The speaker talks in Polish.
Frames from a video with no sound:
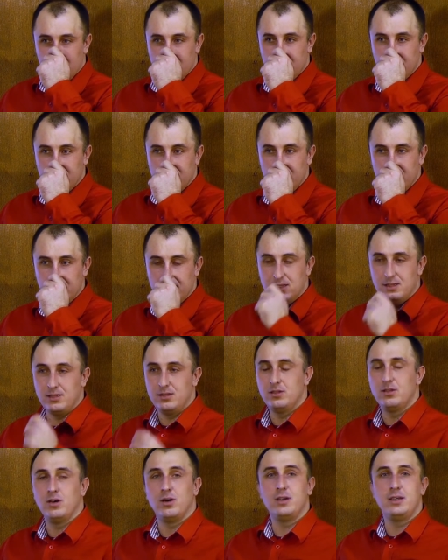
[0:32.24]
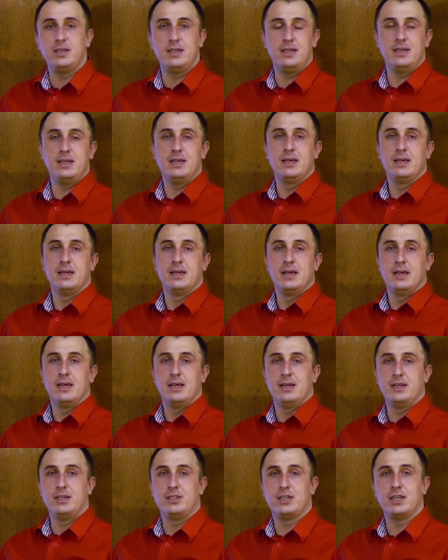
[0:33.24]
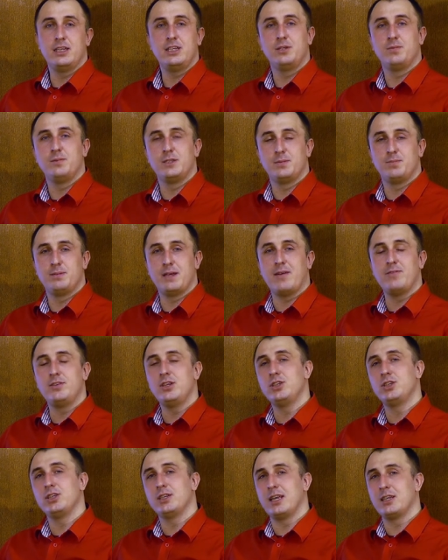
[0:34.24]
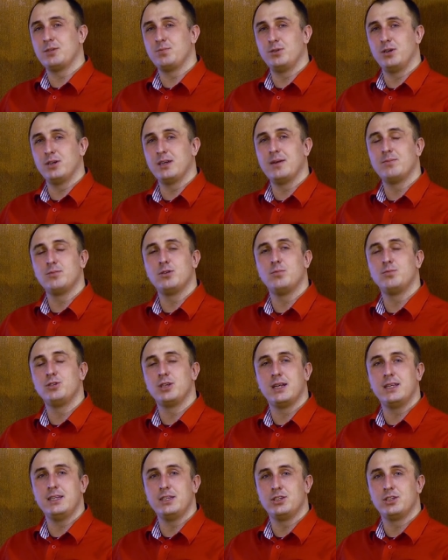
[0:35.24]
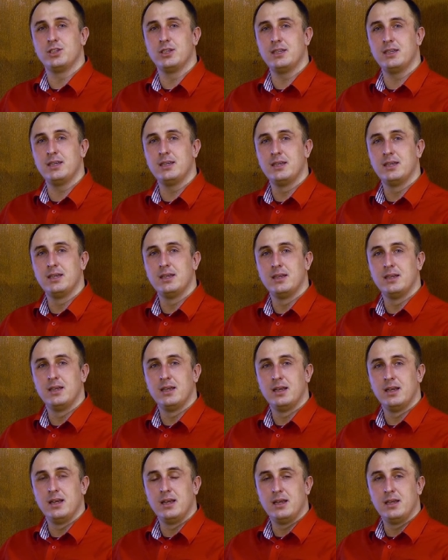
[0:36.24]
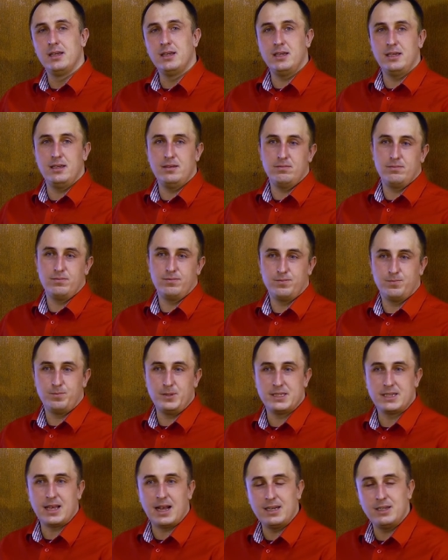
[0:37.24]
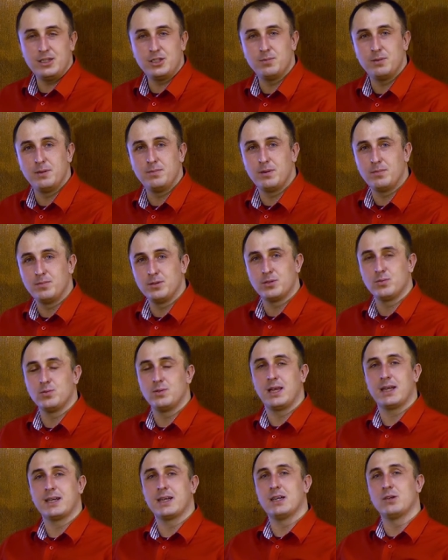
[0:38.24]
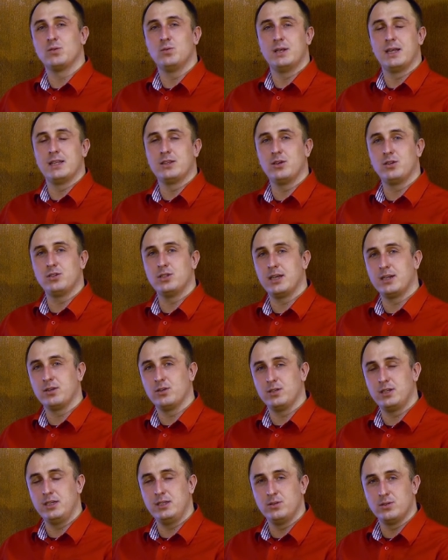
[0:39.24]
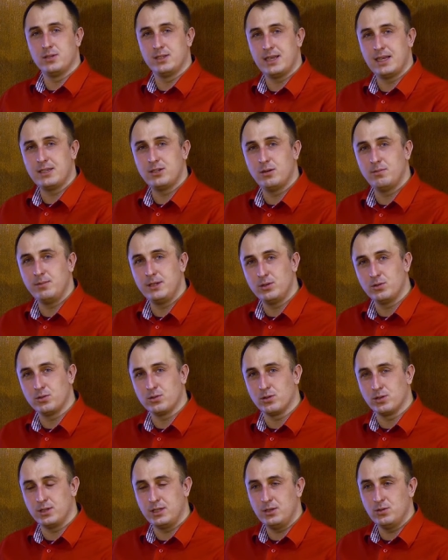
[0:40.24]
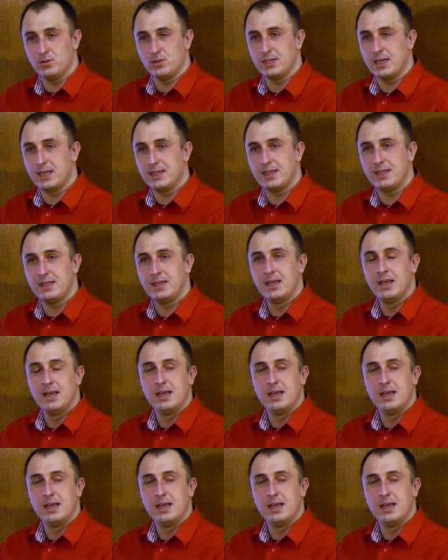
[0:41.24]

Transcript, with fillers: e, no i chcieliśmy sprawdzić, czy nasz program dobrze liczy i wpisaliśmy po prostu na kalkulatorze cosinus 0 minus cosinus 1